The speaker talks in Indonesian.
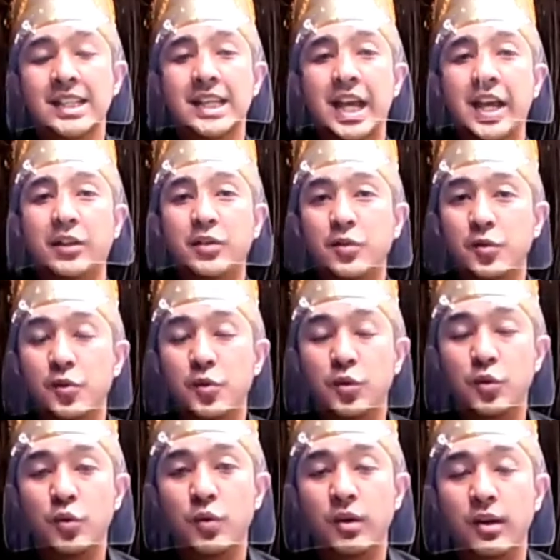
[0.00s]
yaitu
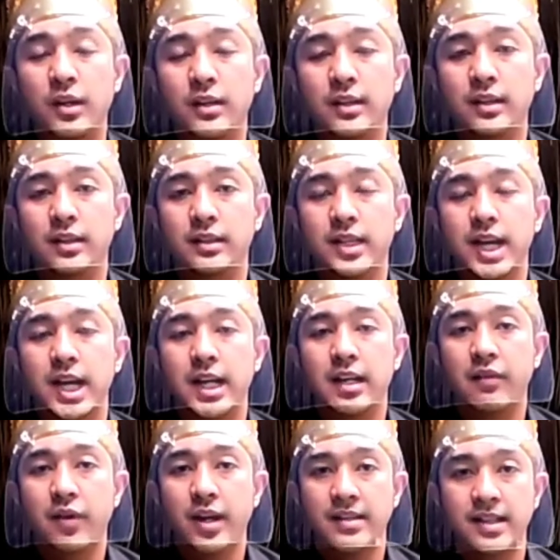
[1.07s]
untuk uh,
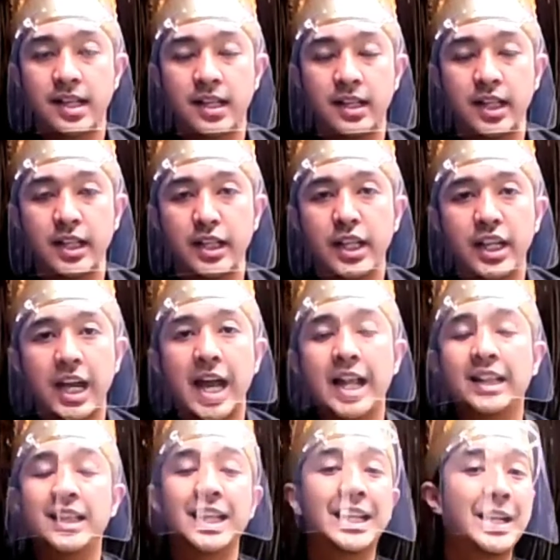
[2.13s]
dari facial ini
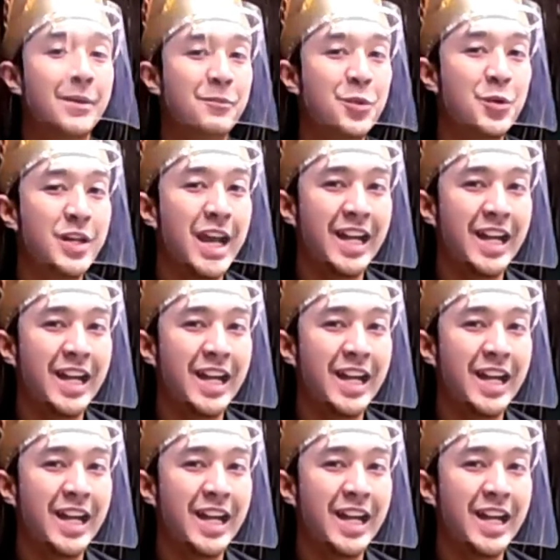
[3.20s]
anti debu